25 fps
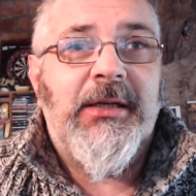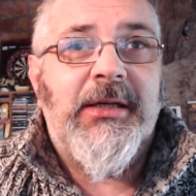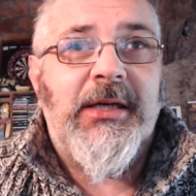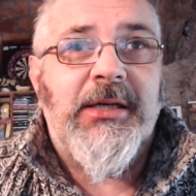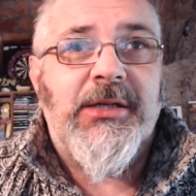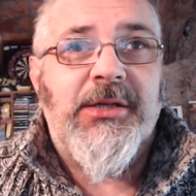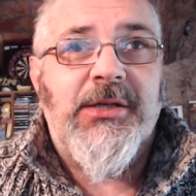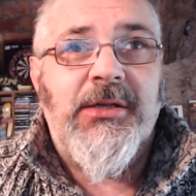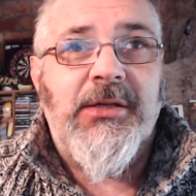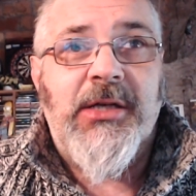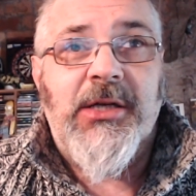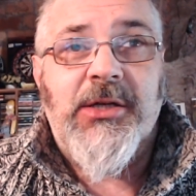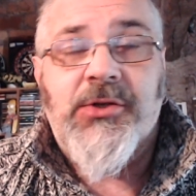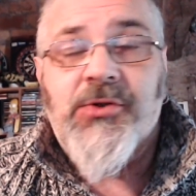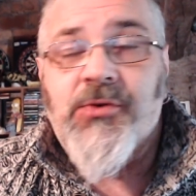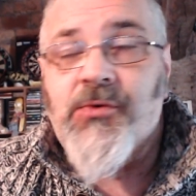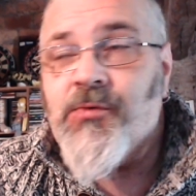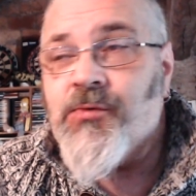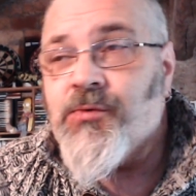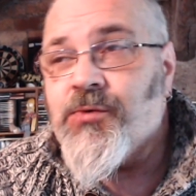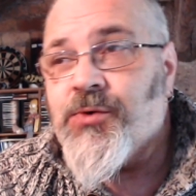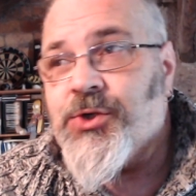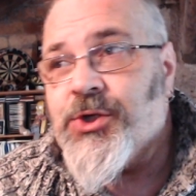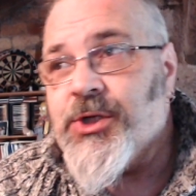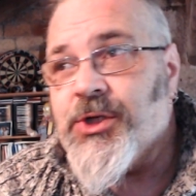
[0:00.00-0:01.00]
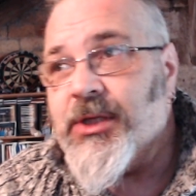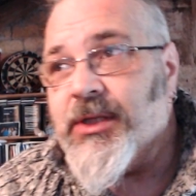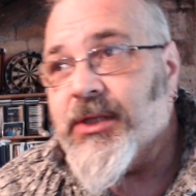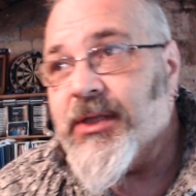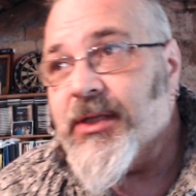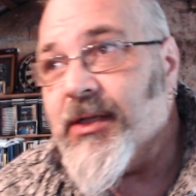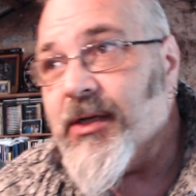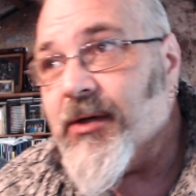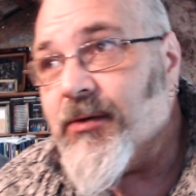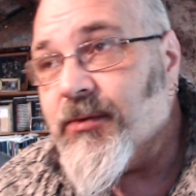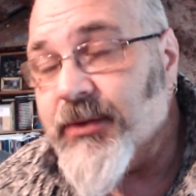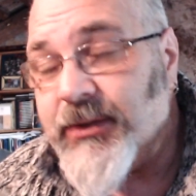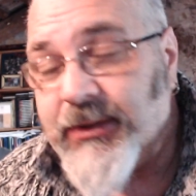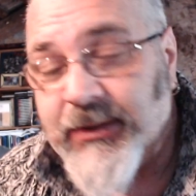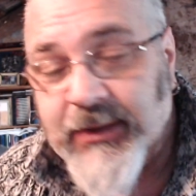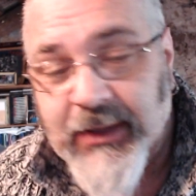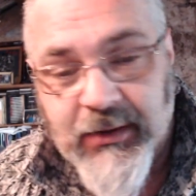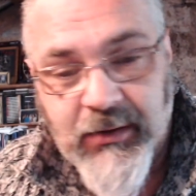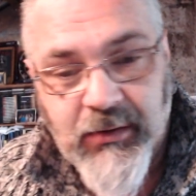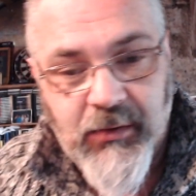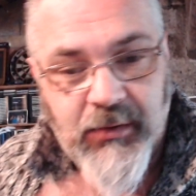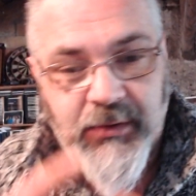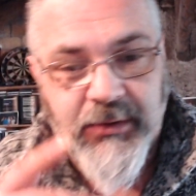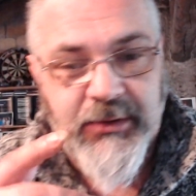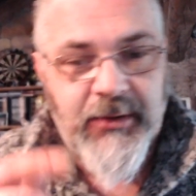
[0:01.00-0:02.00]
che ne sono usciti da questa
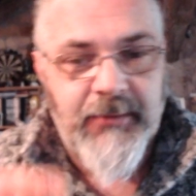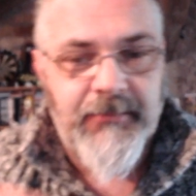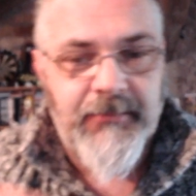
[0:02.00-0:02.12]
cosa.